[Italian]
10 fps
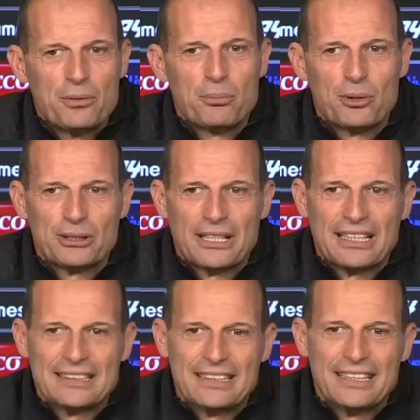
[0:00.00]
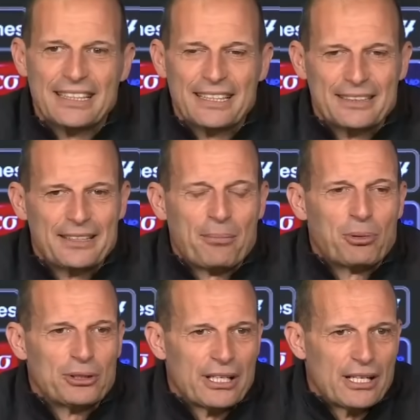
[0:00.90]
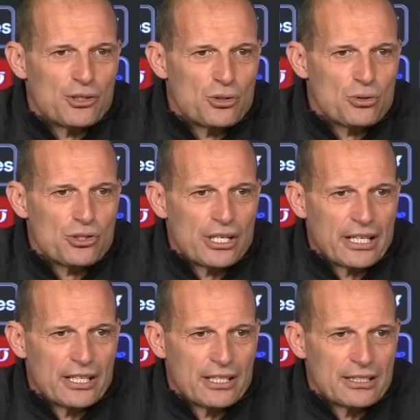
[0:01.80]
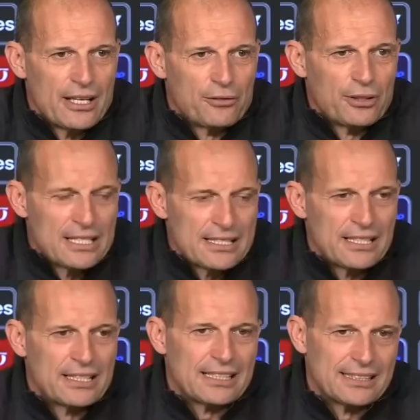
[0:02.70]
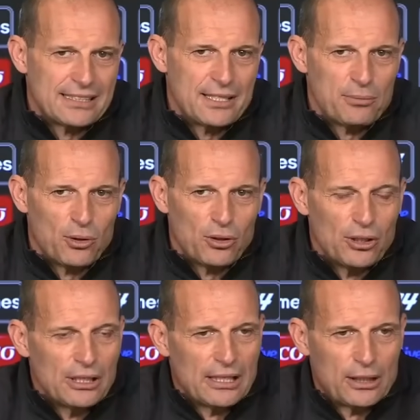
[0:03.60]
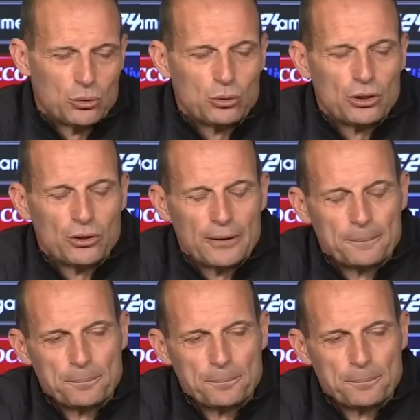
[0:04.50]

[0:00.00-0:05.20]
importanti da poter raggiungere che devono essere da stimolo a tutti noi.